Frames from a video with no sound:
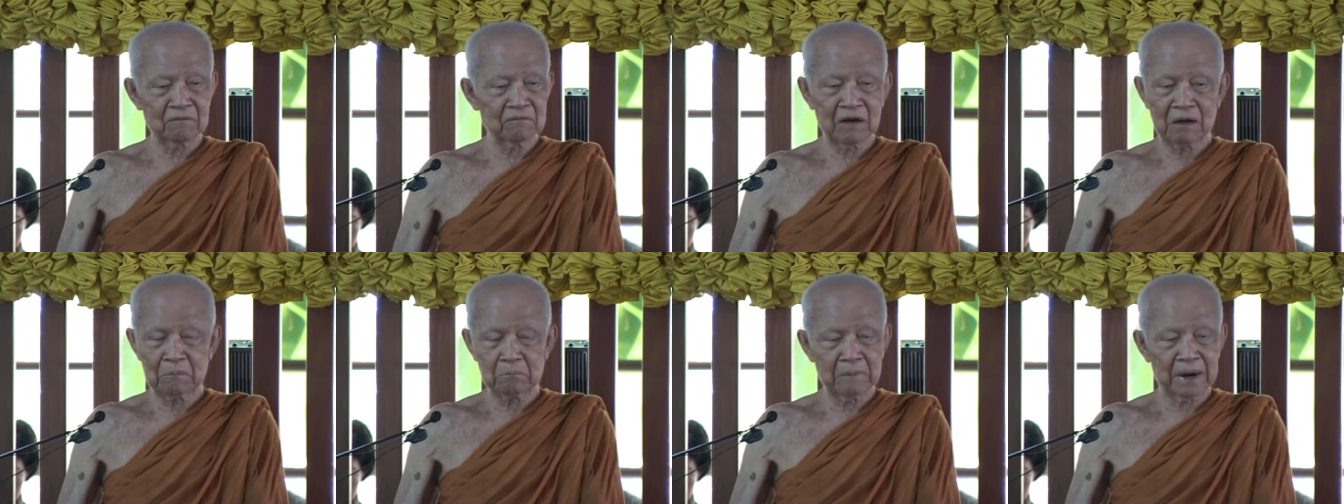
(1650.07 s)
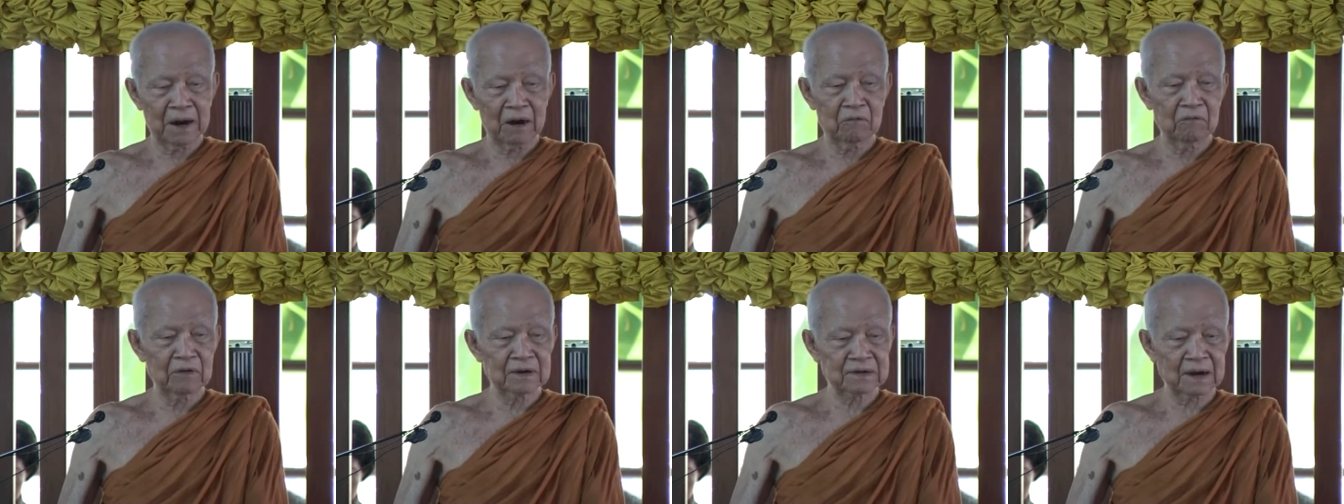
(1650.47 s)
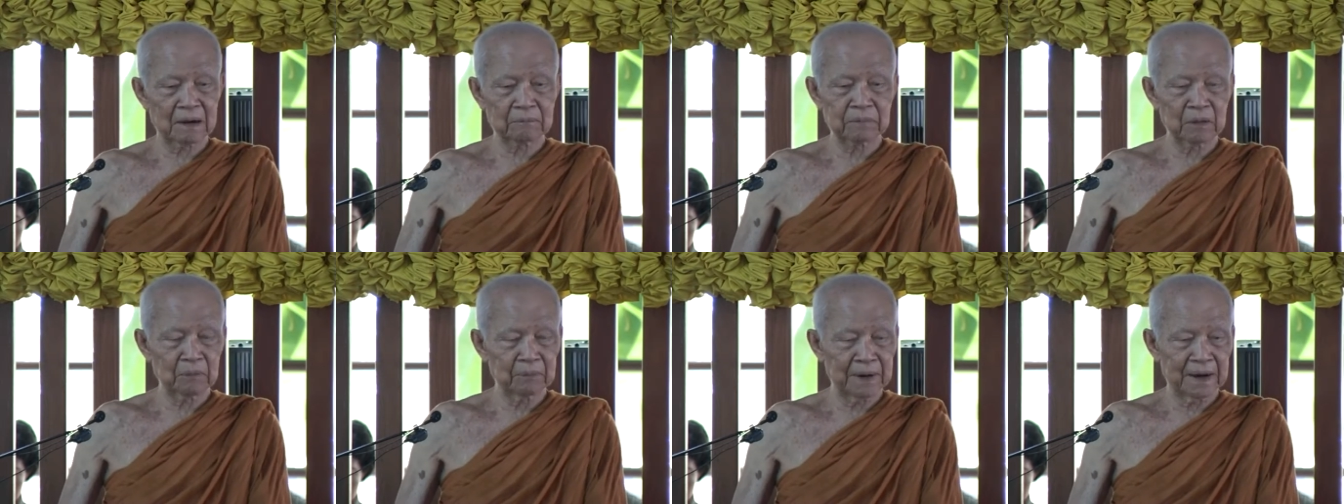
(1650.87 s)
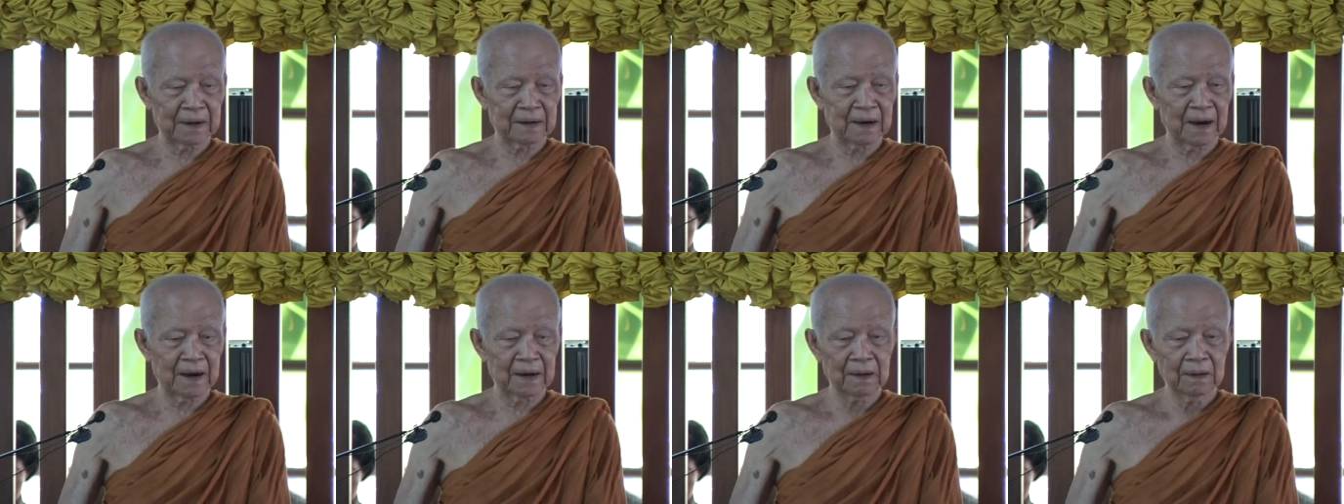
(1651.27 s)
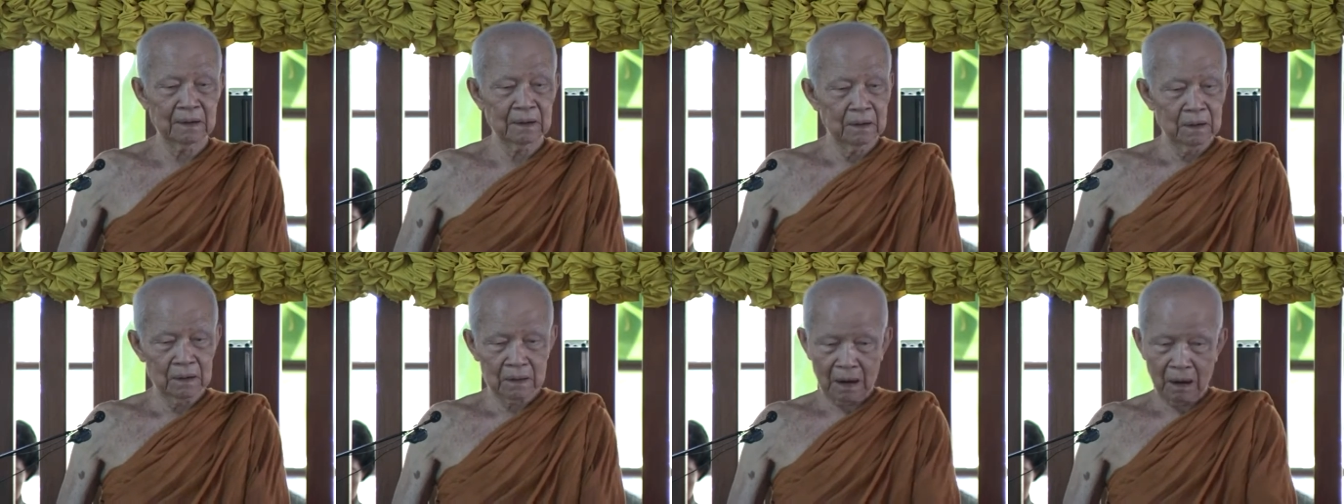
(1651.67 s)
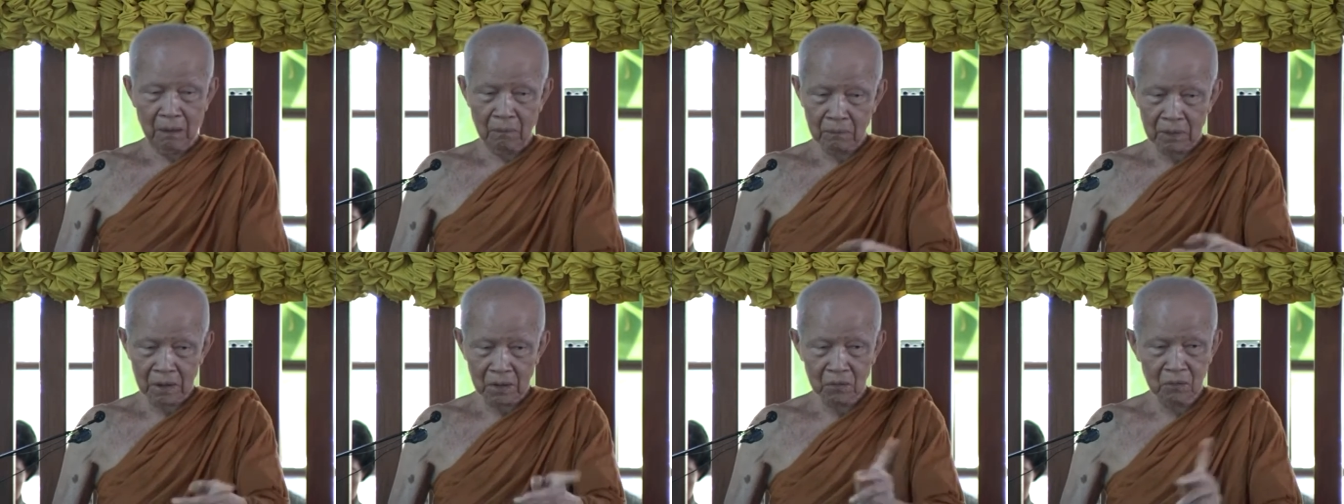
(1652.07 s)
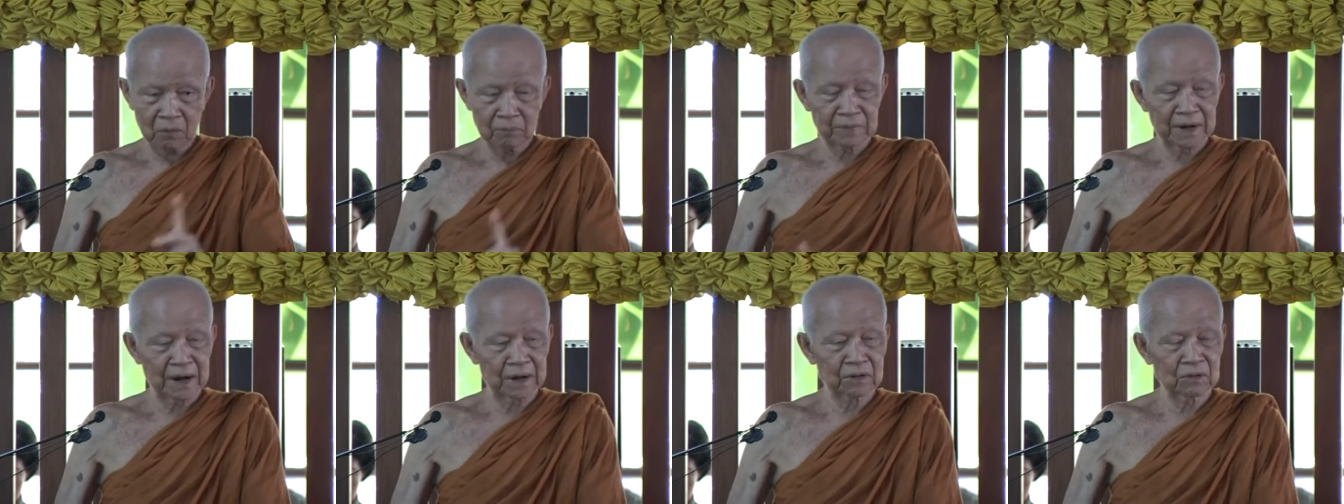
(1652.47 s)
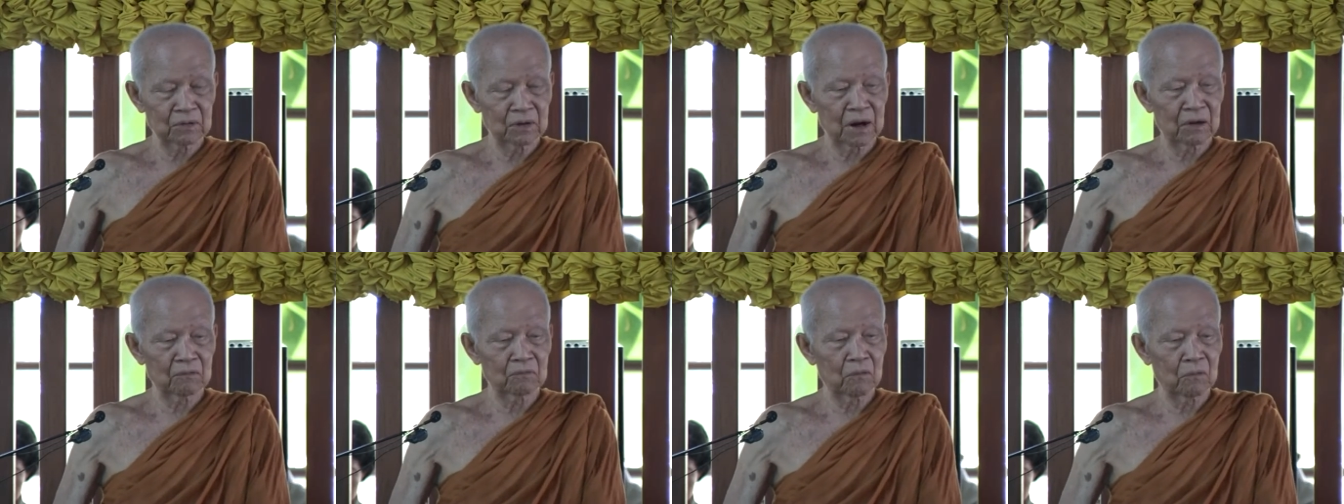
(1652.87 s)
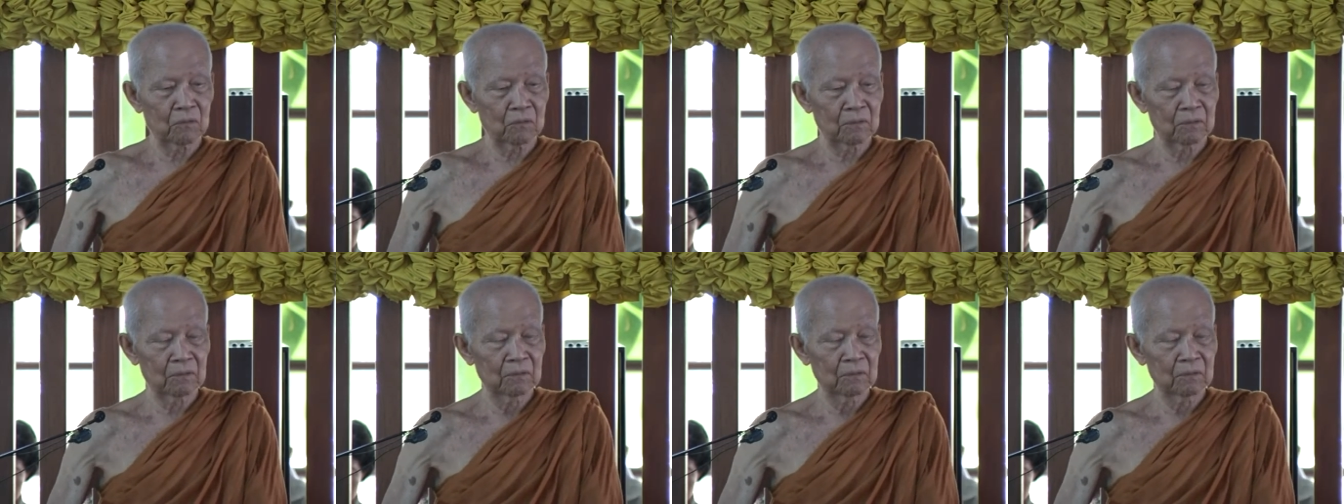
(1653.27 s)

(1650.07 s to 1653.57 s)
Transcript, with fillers: ว่าแมว ว่าสัตว์ประเภทใดเขาก็ร่มเย็นอยู่ในวง